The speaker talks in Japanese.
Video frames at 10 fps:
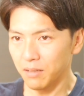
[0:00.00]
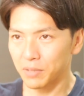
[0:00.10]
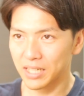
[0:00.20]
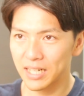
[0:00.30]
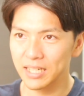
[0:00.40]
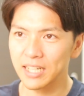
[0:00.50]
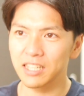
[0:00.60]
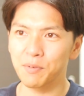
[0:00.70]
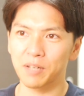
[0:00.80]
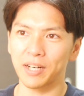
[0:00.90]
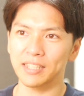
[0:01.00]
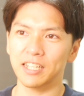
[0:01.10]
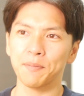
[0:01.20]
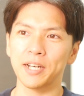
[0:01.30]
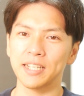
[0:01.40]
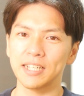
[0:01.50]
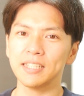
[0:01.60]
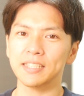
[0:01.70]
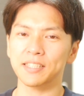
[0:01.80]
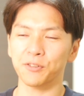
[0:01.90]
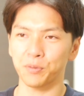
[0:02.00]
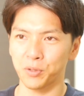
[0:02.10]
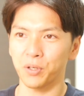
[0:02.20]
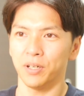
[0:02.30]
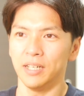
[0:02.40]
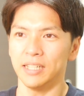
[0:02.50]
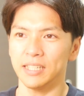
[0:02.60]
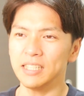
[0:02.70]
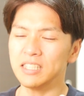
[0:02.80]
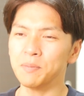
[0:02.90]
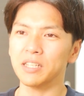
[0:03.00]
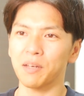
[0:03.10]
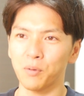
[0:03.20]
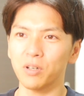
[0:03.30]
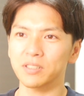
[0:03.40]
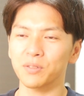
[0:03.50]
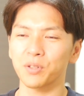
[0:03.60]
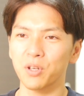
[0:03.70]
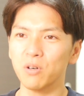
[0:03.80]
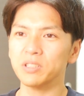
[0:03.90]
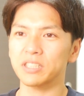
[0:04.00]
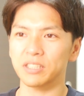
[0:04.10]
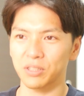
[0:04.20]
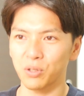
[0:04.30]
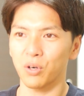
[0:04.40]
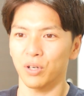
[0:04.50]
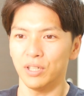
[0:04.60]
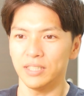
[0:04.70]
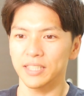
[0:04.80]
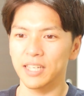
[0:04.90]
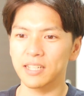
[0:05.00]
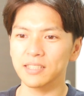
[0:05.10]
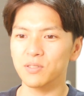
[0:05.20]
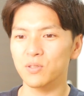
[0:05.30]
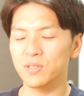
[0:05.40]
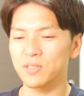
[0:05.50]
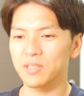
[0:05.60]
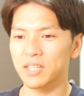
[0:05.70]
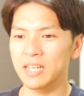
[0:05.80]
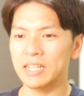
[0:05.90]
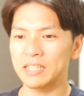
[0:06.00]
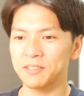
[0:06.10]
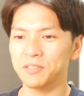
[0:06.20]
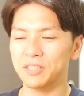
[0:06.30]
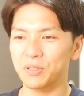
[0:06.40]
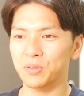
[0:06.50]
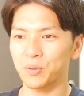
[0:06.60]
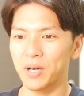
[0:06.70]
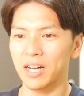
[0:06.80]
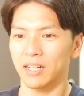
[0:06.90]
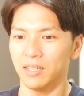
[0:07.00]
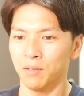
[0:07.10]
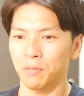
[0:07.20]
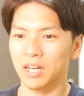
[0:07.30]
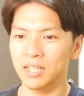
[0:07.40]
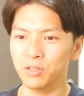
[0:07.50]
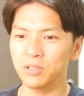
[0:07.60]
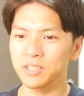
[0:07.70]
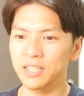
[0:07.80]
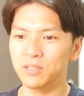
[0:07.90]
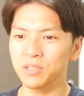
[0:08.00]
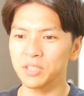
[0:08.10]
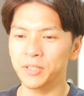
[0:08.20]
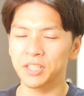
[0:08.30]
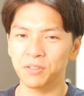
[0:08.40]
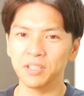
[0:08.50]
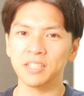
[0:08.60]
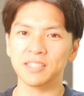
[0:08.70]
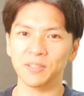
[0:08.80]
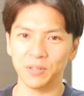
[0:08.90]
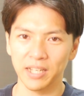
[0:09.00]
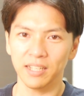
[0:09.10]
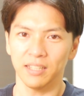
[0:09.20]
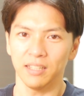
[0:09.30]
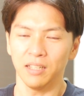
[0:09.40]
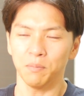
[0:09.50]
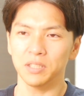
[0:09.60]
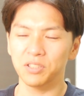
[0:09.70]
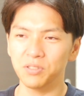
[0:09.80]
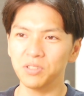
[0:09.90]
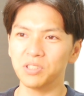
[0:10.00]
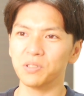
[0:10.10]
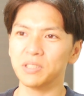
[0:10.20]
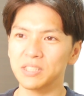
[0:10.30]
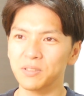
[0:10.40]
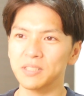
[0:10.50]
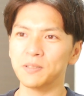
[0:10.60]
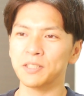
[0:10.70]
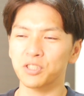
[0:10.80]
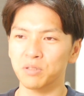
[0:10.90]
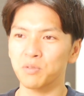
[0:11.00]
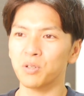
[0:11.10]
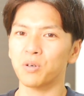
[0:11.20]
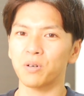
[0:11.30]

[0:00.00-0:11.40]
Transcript: まあ、考えてみれば当たり前なんですけども、いつまでもその両親と生活を続けられるっていうのは、まあ、可能性としては低いですよね。まあ、順調にそれぞれ寿命を